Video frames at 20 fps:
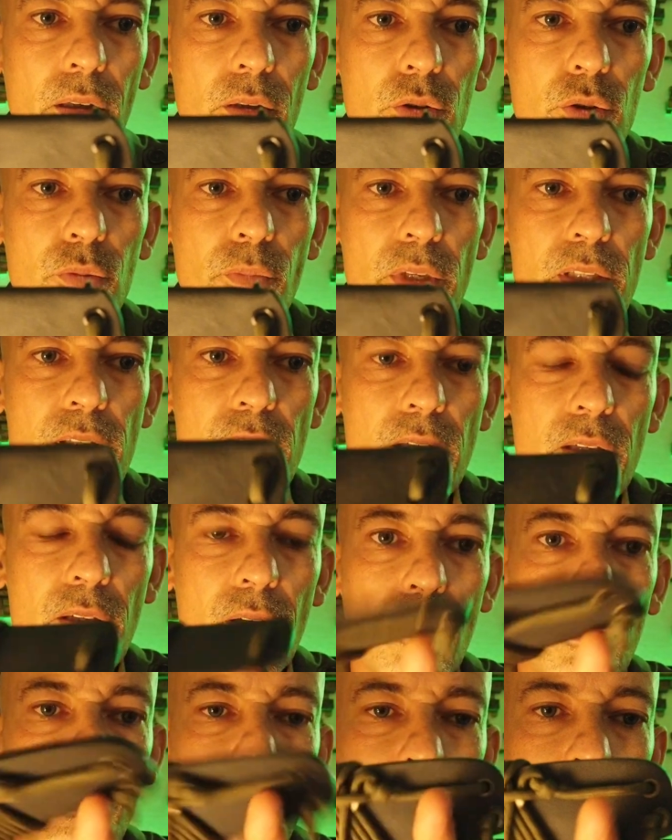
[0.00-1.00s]
Hein, je suis
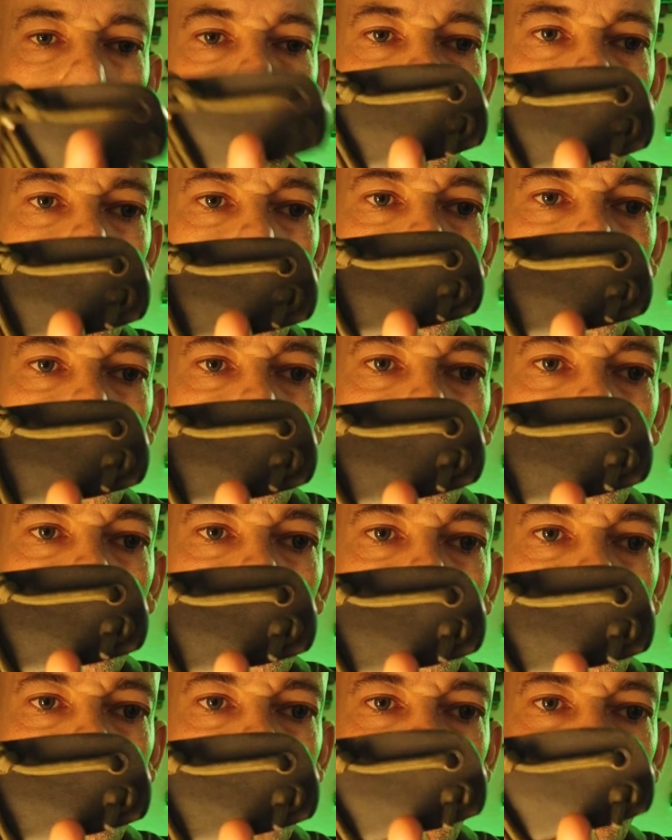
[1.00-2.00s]
passé euh,
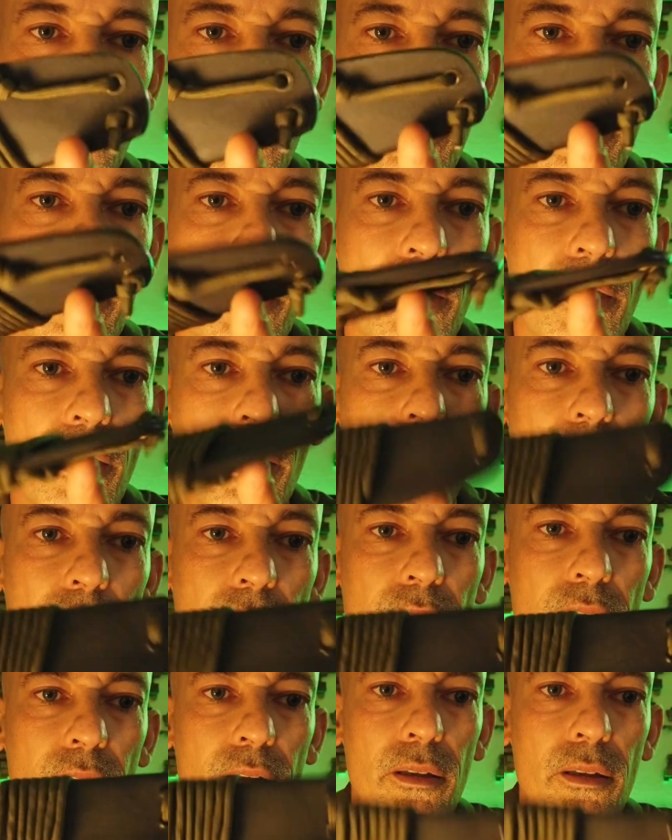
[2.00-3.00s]
par derrière,